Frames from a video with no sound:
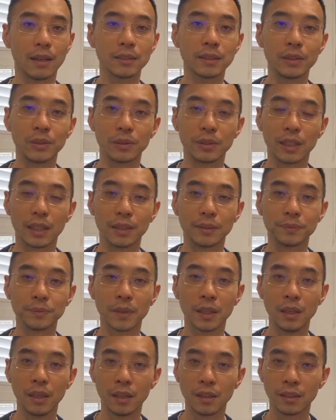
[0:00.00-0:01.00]
这种人，
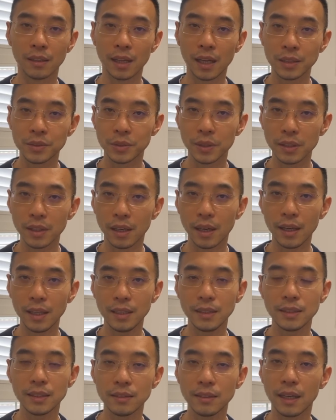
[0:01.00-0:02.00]
他觉得，
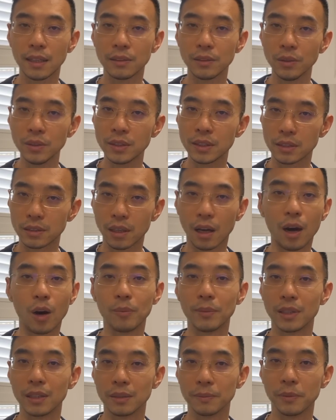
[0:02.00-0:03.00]
哎，现在尤其是后
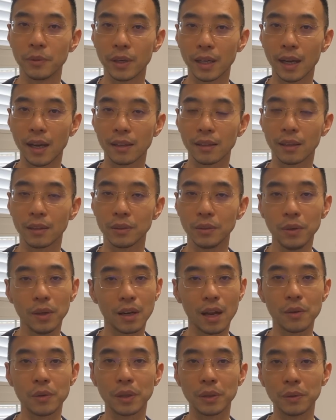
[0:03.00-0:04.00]
面，你们会看到越
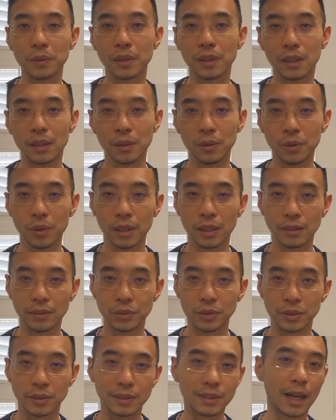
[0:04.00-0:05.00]
来越多的人会
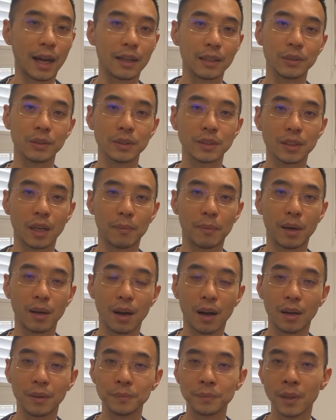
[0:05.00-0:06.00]
去打这种小报
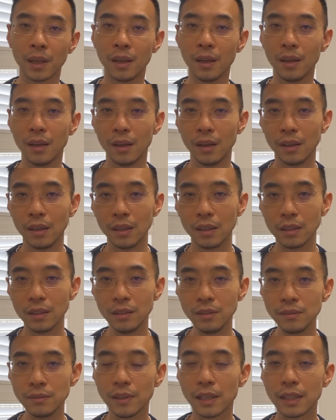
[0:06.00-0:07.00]
告，
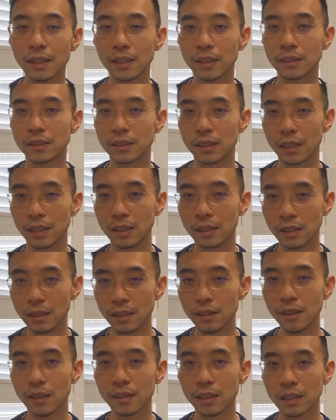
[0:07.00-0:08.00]
因为呢，整
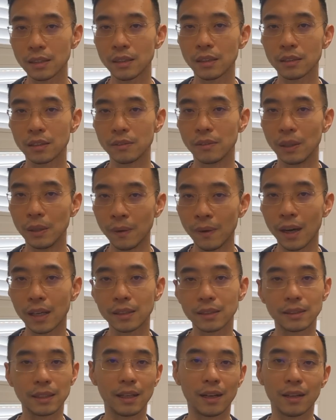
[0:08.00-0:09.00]
个的政治文化
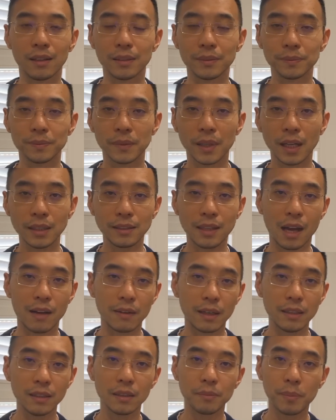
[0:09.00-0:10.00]
是这样。他打
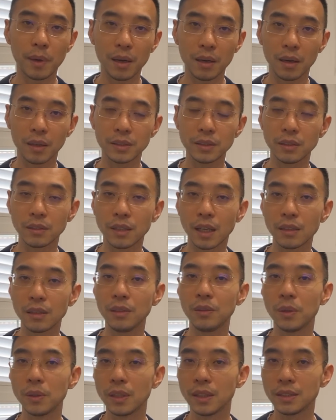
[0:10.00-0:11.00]
完这个报告之后，他能
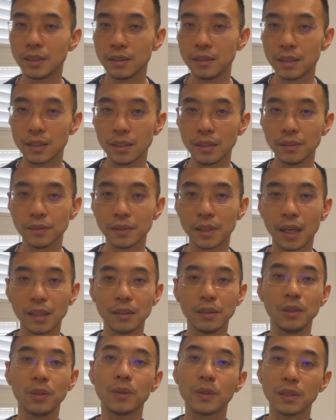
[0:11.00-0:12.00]
获得晋升，他
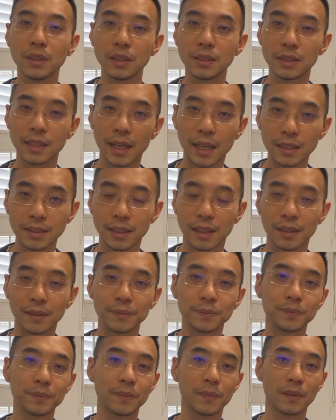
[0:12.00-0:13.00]
能获得嘉奖，
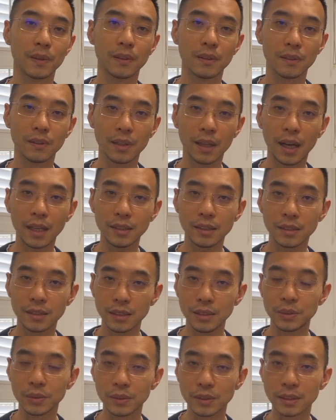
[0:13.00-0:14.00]
他这是
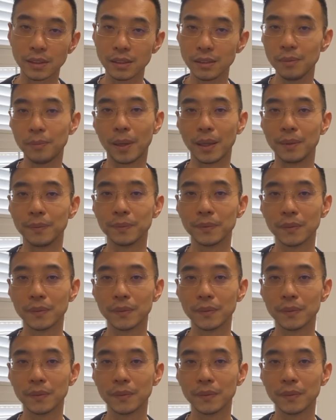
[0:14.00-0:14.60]
一种资本。